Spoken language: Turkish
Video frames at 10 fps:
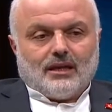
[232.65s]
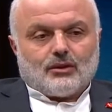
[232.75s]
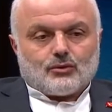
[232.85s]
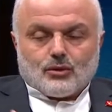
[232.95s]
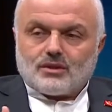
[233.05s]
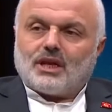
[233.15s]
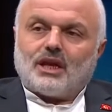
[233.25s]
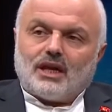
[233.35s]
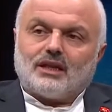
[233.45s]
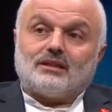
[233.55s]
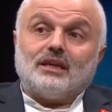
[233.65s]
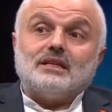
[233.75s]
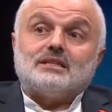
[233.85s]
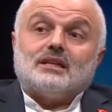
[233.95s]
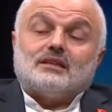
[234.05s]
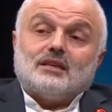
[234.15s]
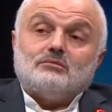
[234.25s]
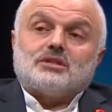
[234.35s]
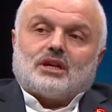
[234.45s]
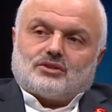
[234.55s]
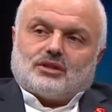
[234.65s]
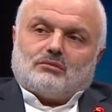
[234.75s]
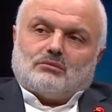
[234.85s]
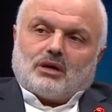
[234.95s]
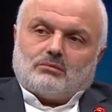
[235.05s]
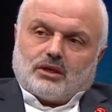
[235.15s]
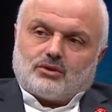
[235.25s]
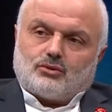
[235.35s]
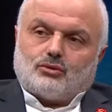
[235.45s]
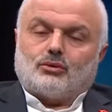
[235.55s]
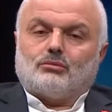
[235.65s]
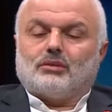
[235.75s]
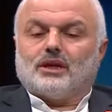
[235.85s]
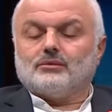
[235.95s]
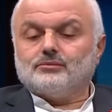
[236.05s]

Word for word: sosyal hayatta hissettiğimiz açıdan bakmak istiyorum. Evet